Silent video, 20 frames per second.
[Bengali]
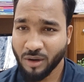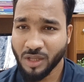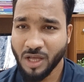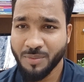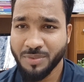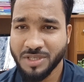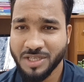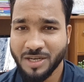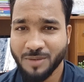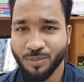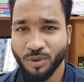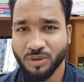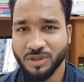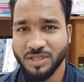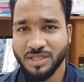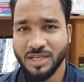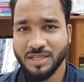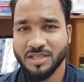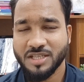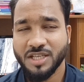এখন আমি যেটা
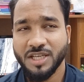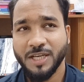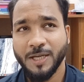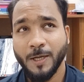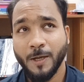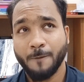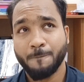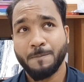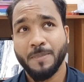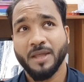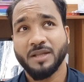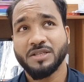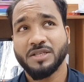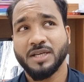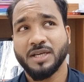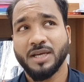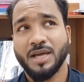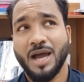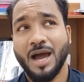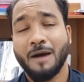বলতে চাচ্ছি
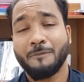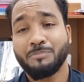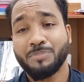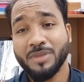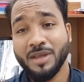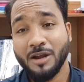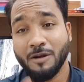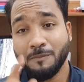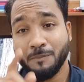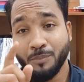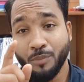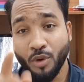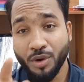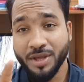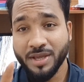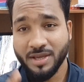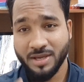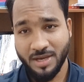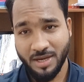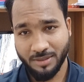যে আপনার
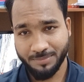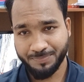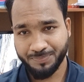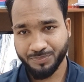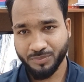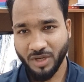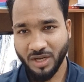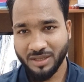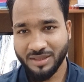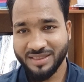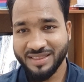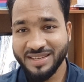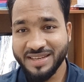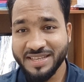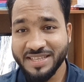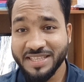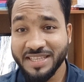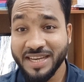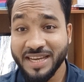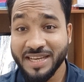পরীক্ষা
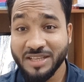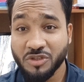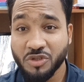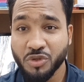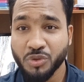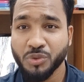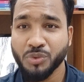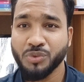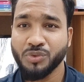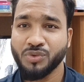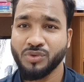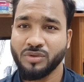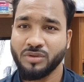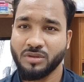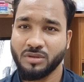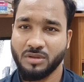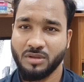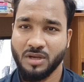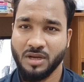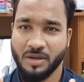তিরিশে জুন
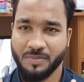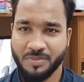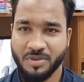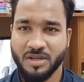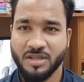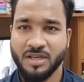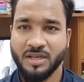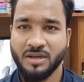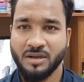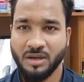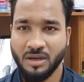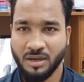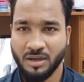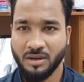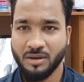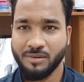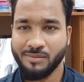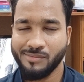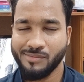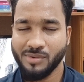আপনাদের
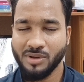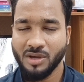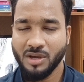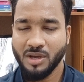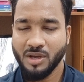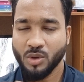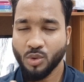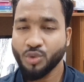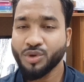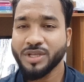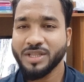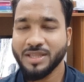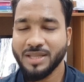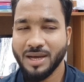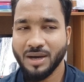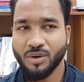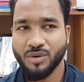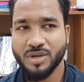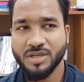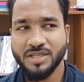রুটিন
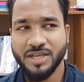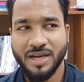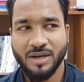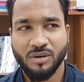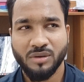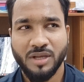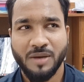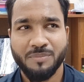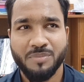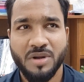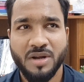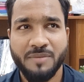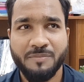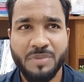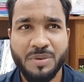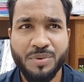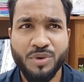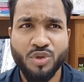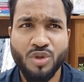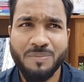দেওয়া হয়েছে এখন আপনারা
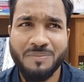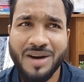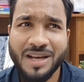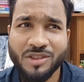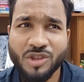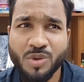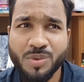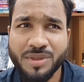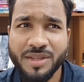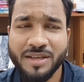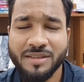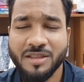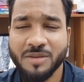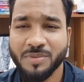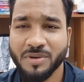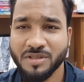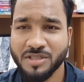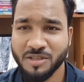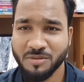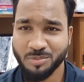বিভিন্ন মাধ্যমে দেখতে
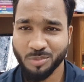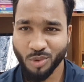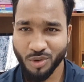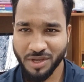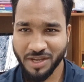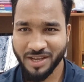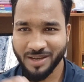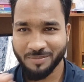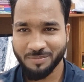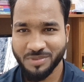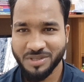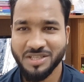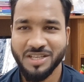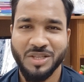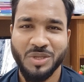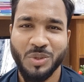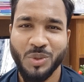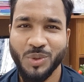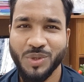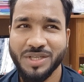পাচ্ছেন পরীক্ষা
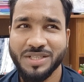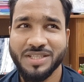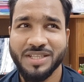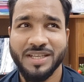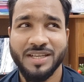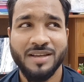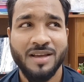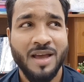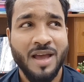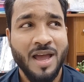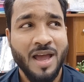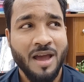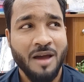পিছানো হয়েছে